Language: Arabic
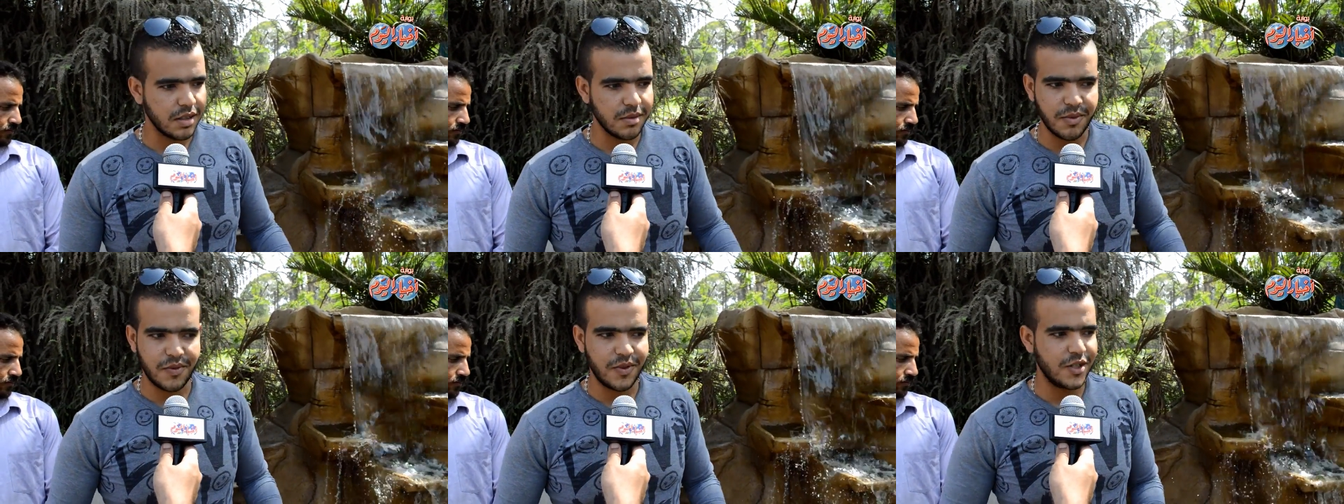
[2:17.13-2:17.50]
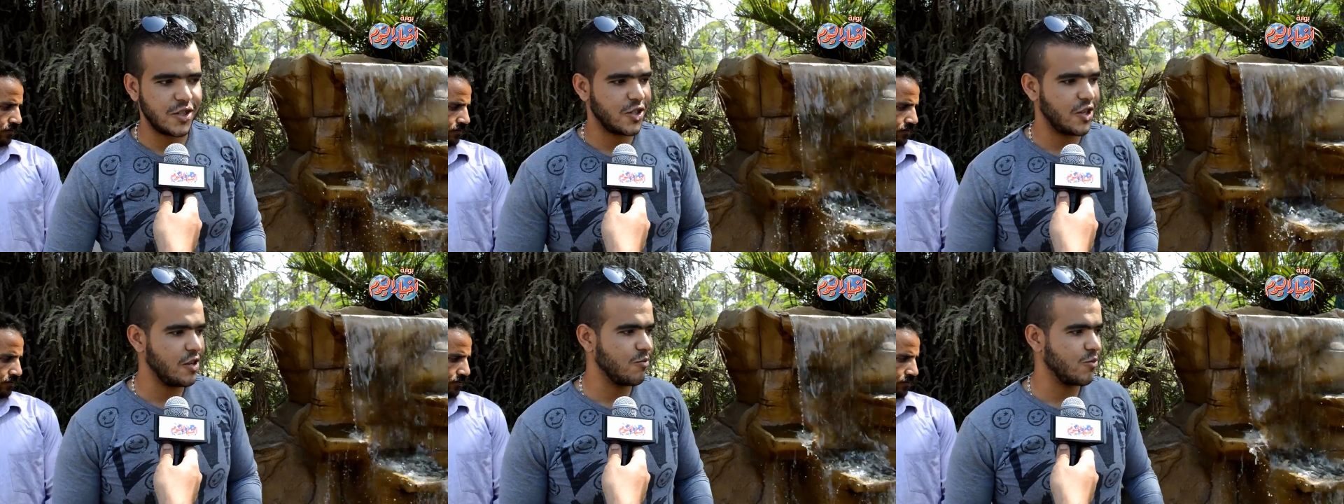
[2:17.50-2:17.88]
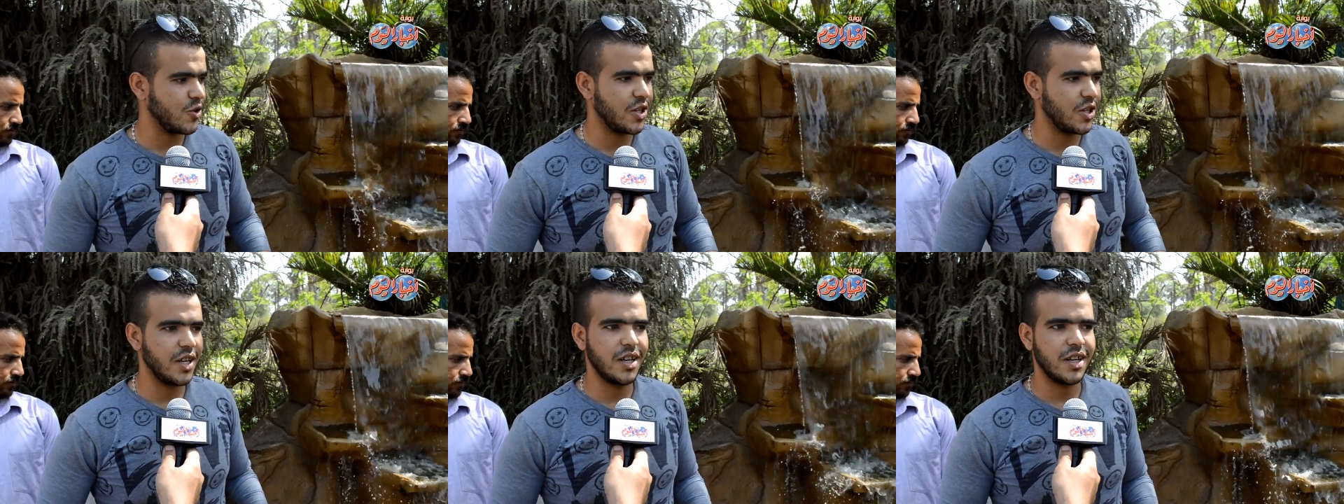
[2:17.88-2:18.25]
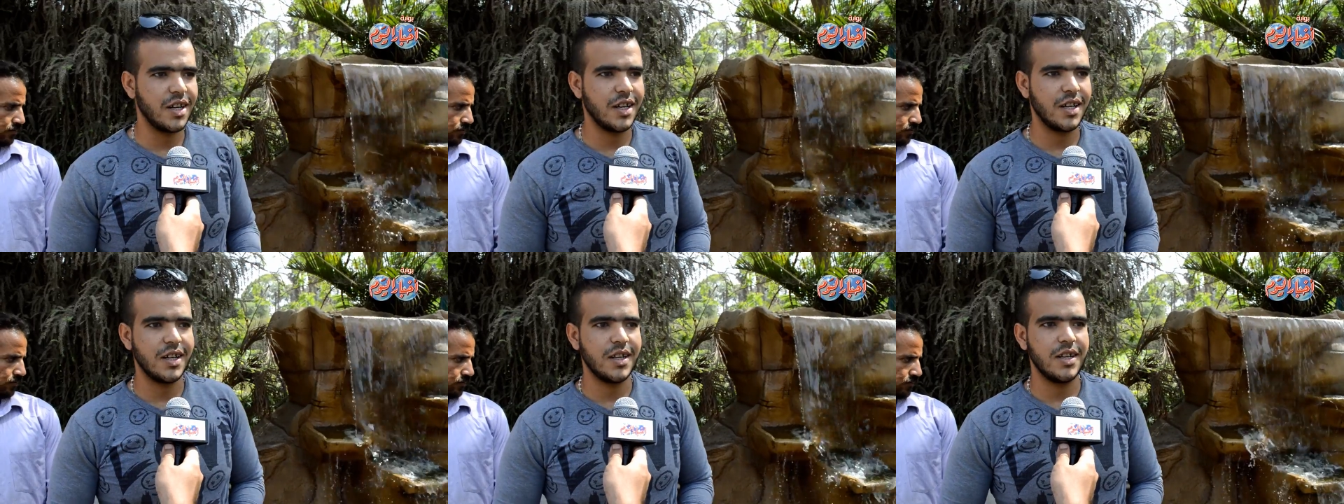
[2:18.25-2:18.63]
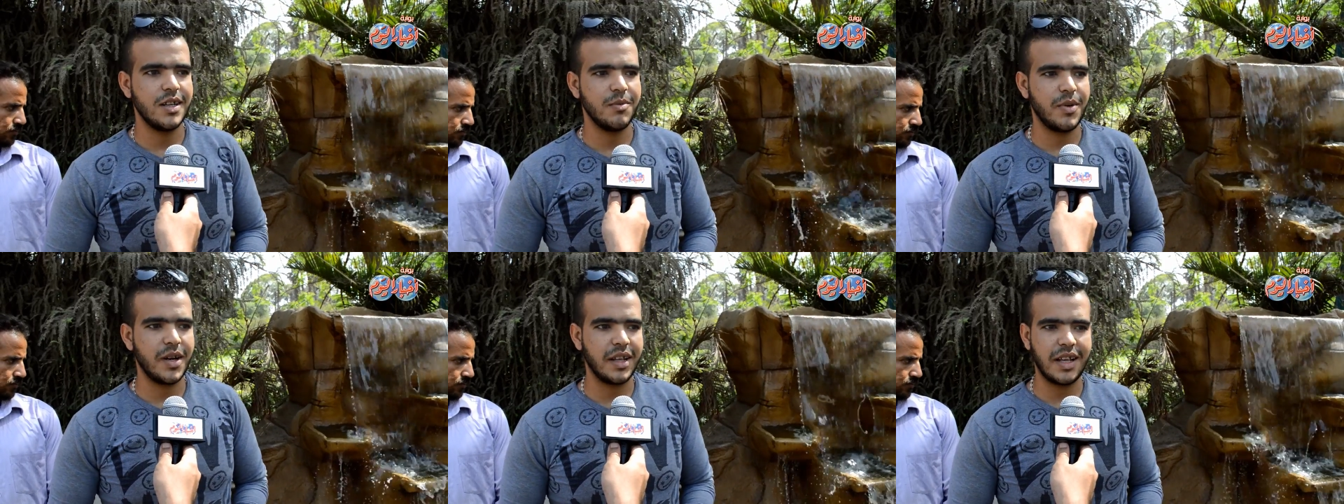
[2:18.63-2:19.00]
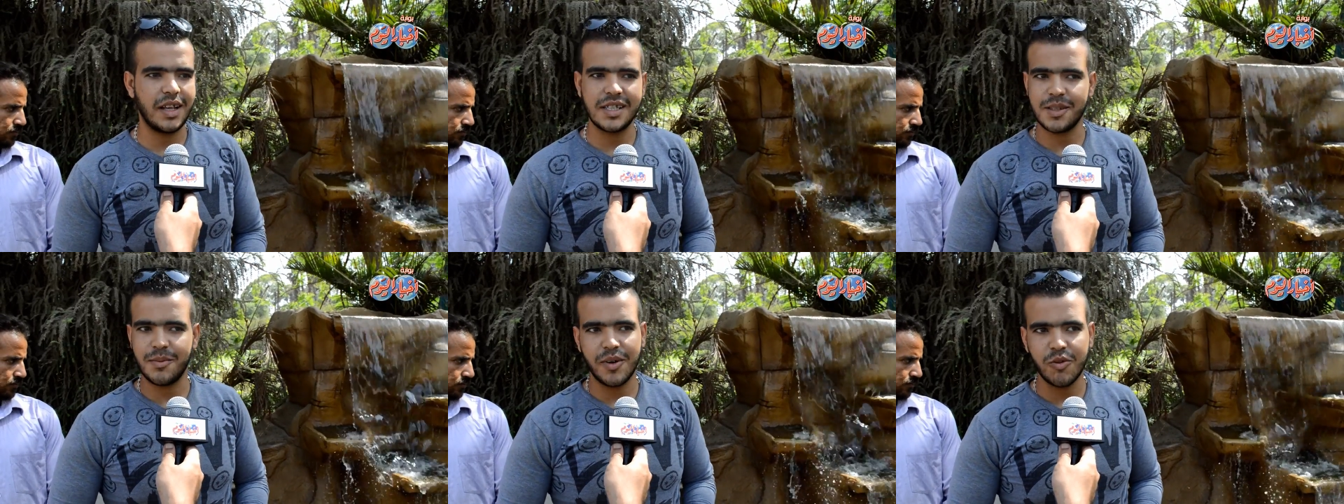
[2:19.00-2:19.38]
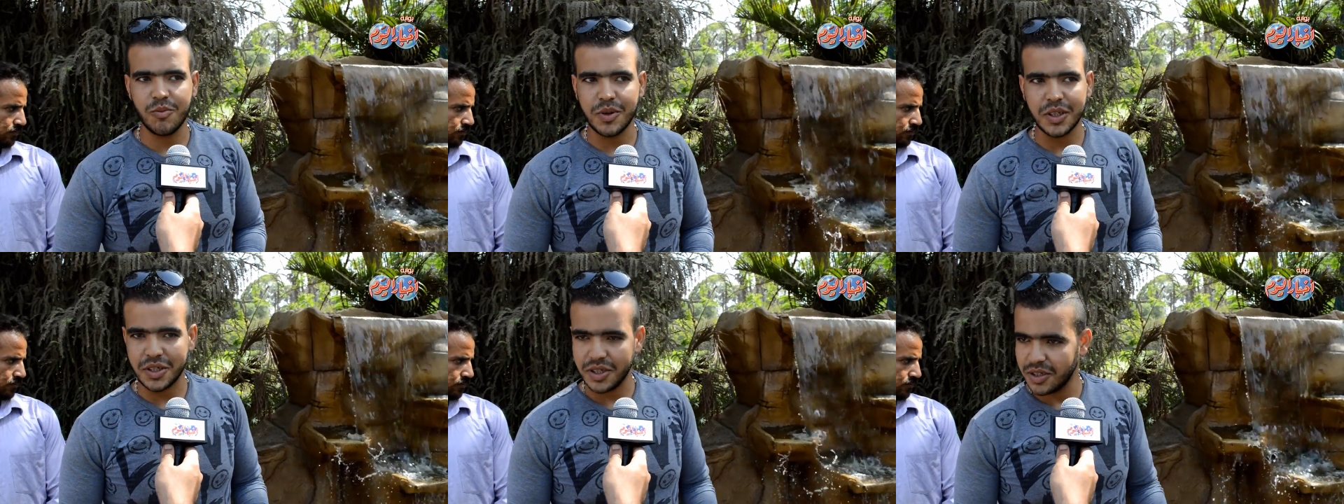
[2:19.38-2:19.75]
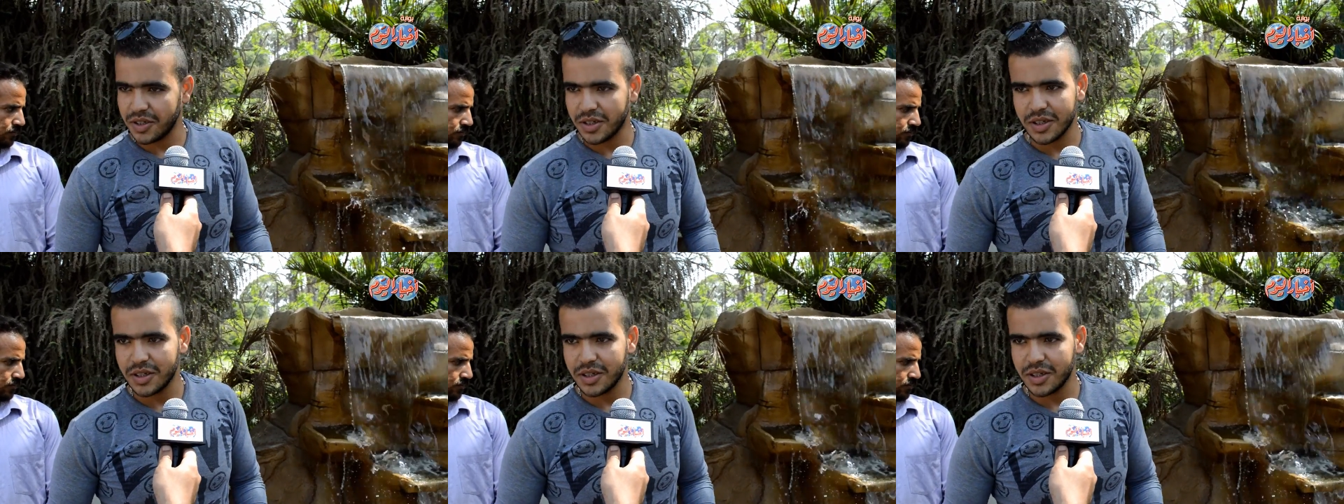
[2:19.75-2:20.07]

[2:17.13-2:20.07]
ما فيهاش اي مشكله البلد احسن من اول بكتير